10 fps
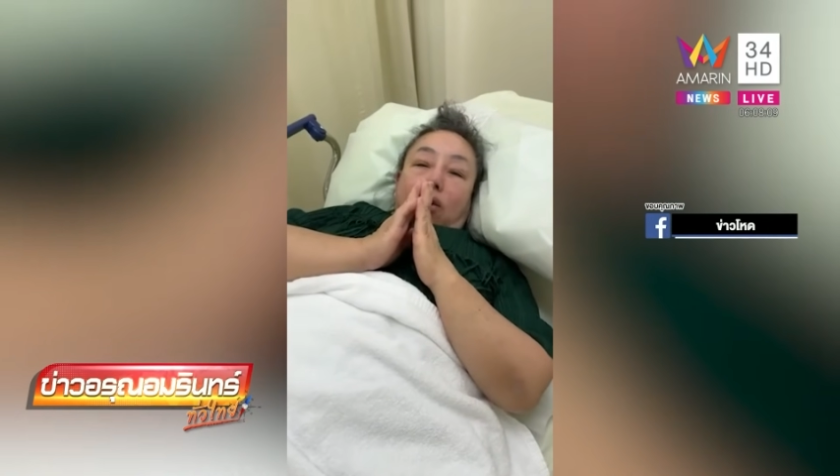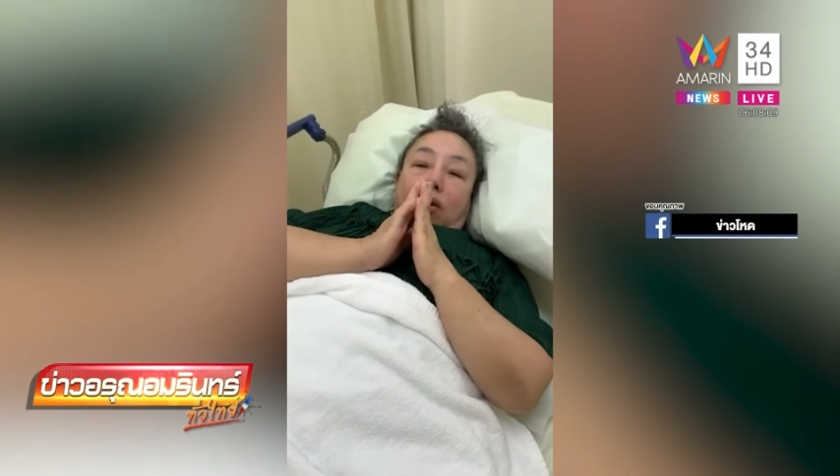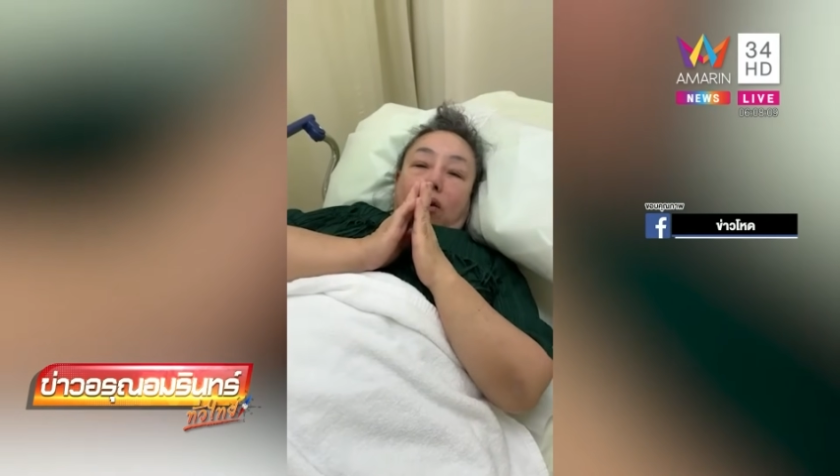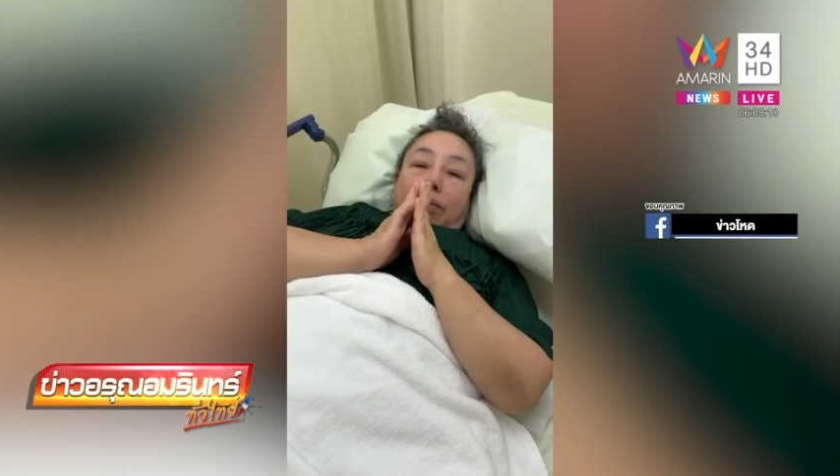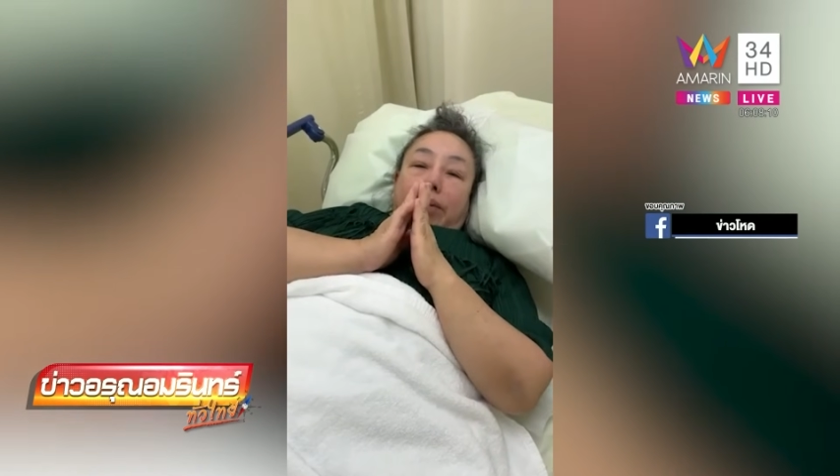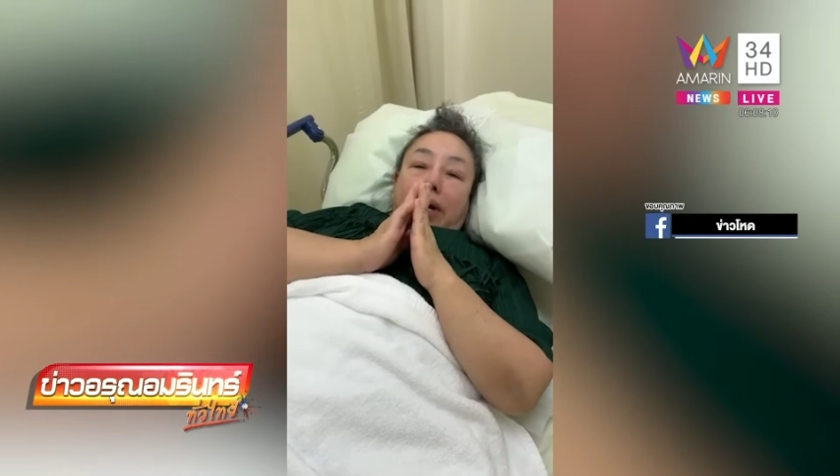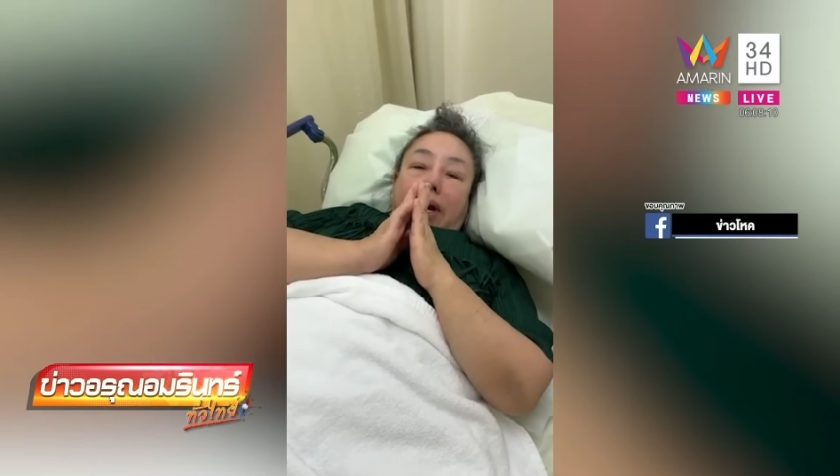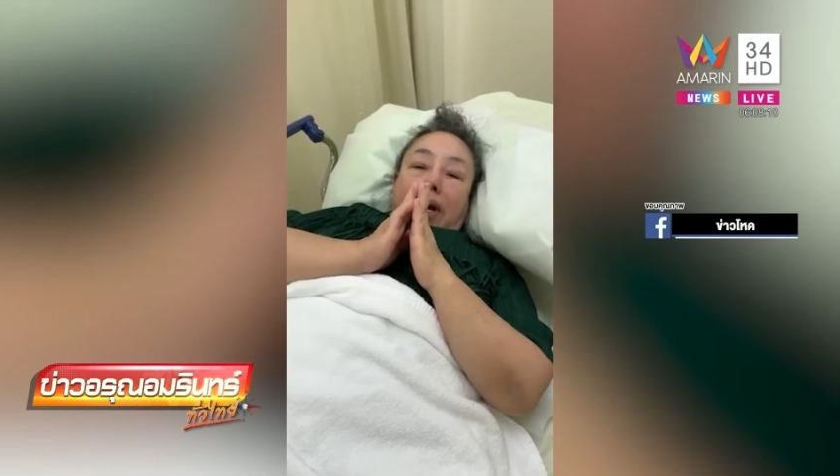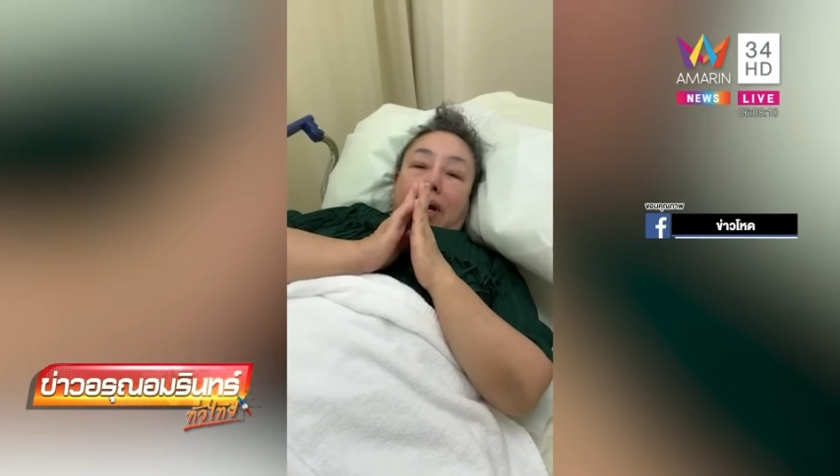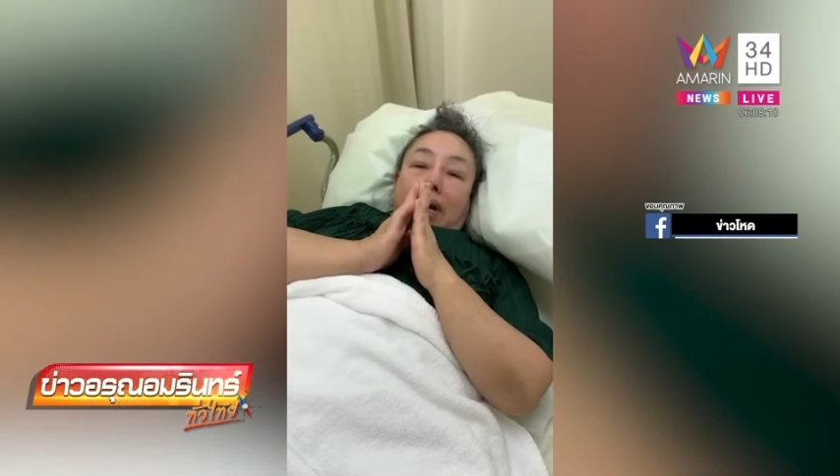นะฮะ ตัวจริง
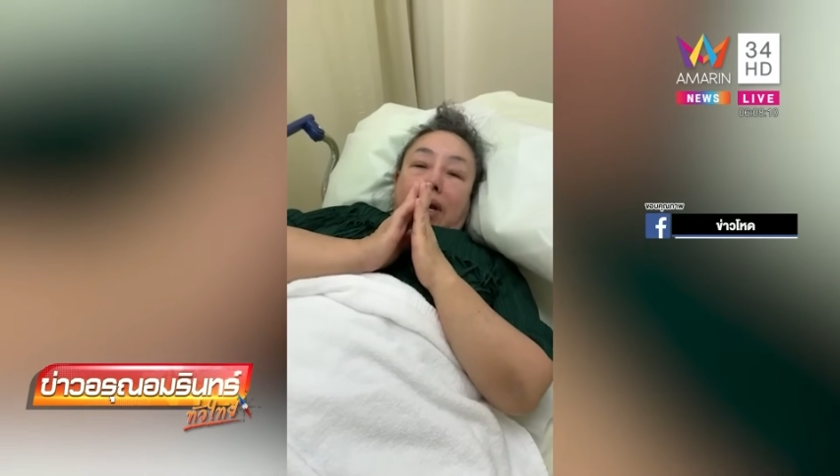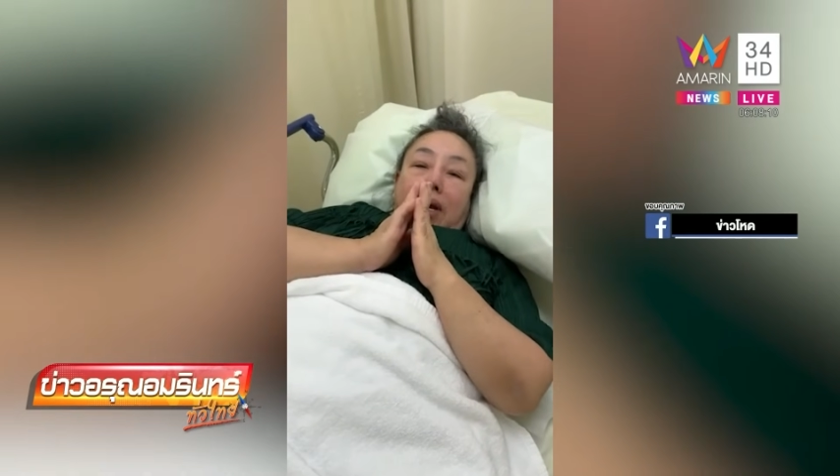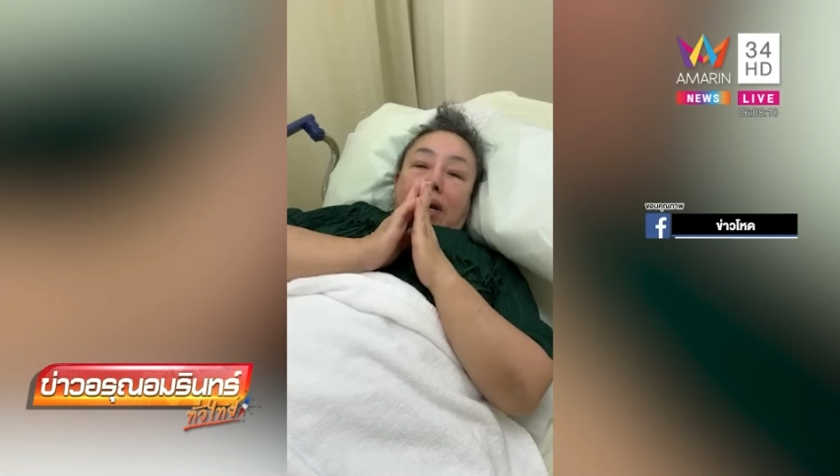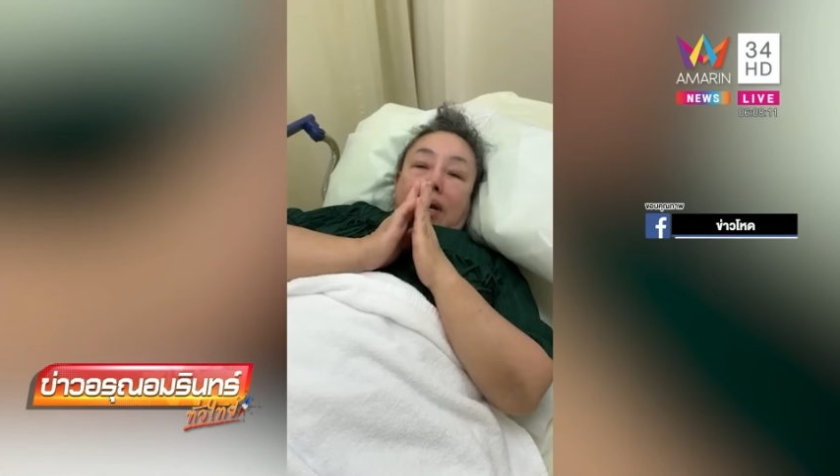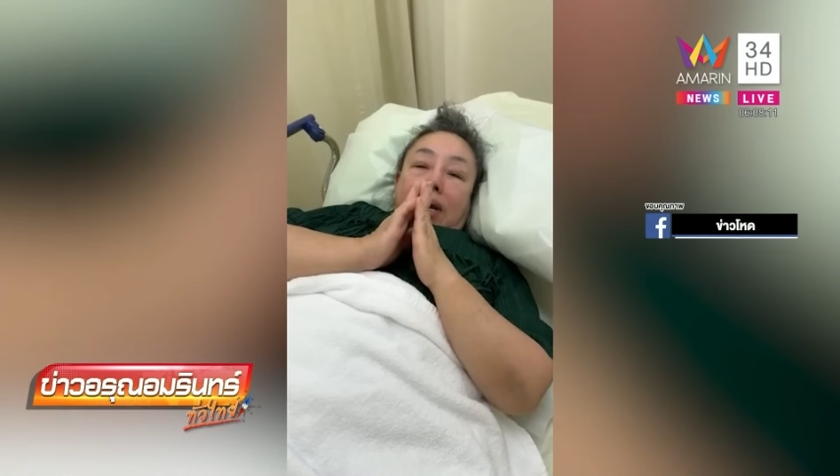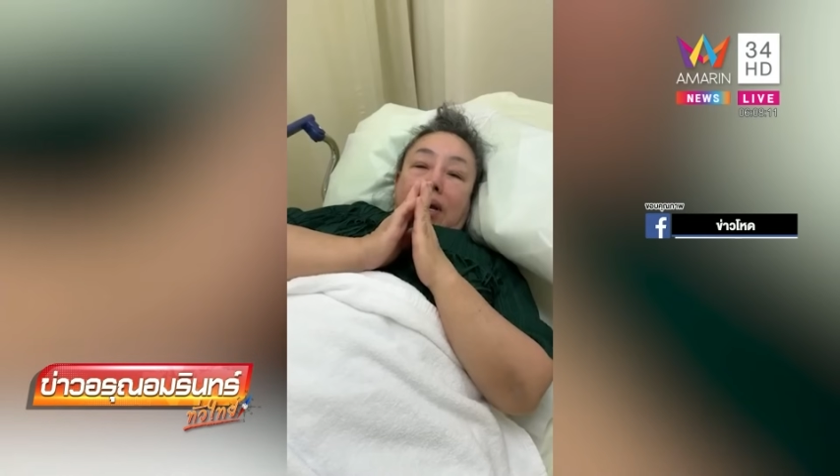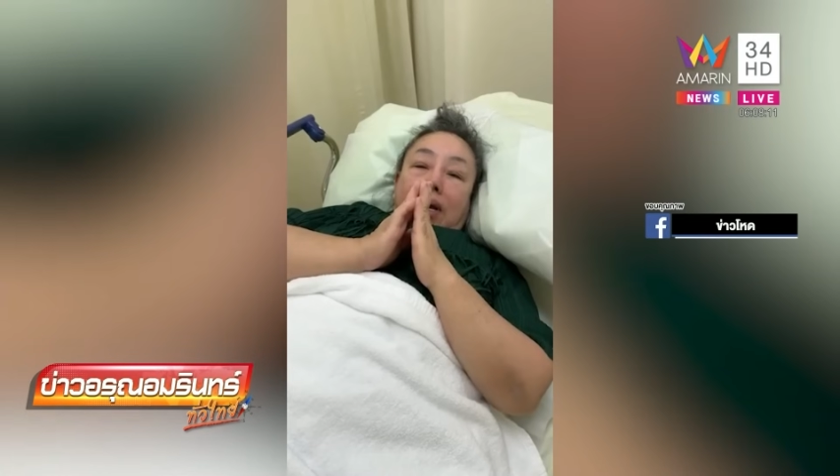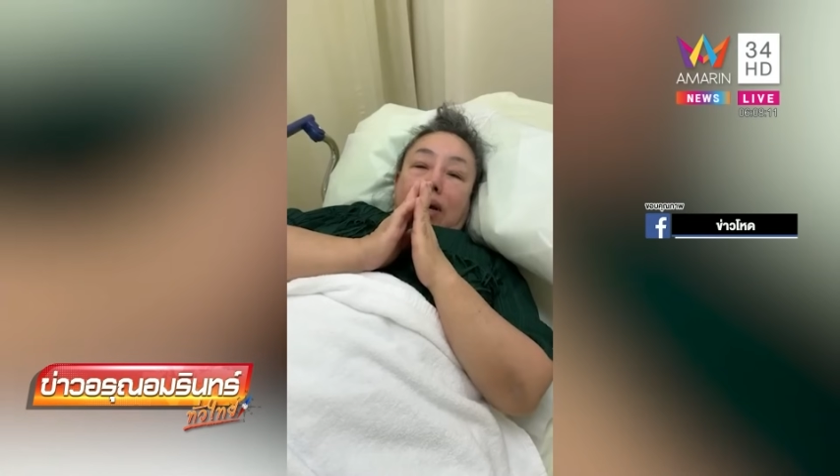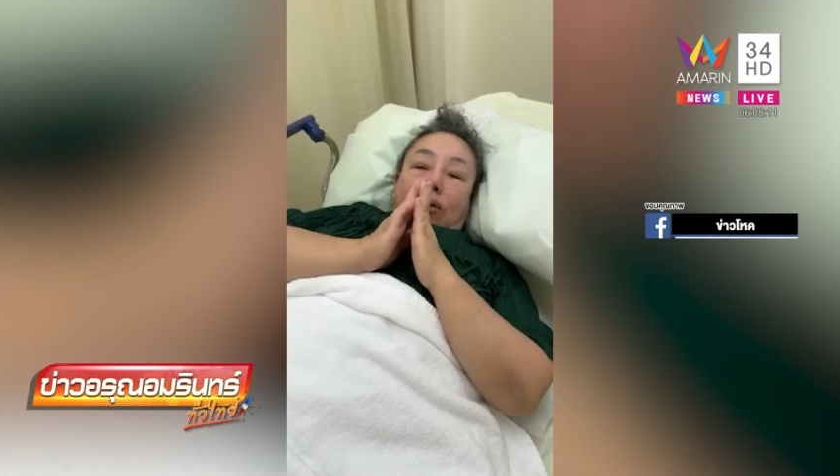เปล่าตัวจริง